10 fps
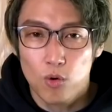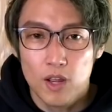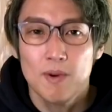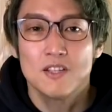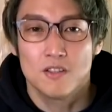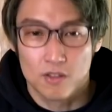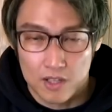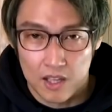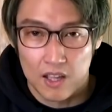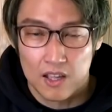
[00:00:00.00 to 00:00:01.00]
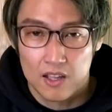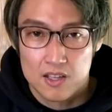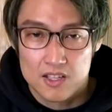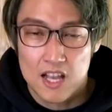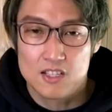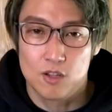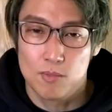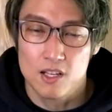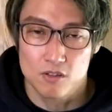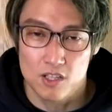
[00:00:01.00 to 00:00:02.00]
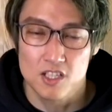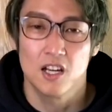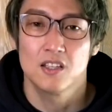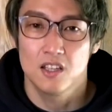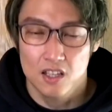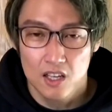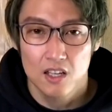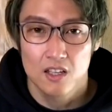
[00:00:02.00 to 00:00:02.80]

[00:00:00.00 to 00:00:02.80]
れますよね。SARS と MERS とは違ってね。